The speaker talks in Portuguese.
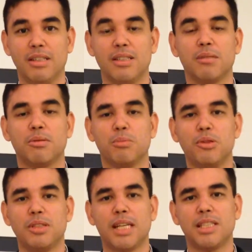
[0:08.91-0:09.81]
Estamos
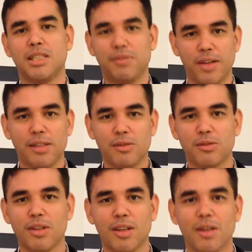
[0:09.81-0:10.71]
muito
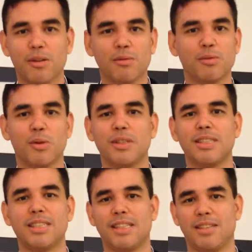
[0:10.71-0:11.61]
satisfeitos com
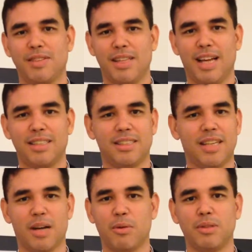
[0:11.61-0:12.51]
todas as atividades
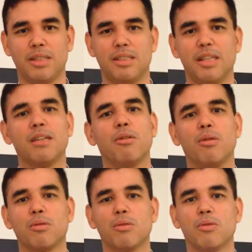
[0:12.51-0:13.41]
que aconteceram ao
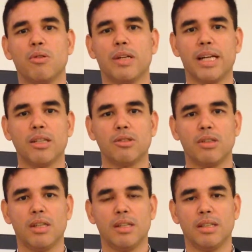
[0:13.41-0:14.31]
longo do Congresso,
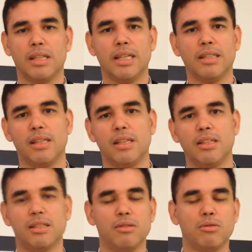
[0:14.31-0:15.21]
né,
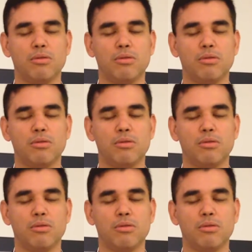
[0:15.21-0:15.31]
desde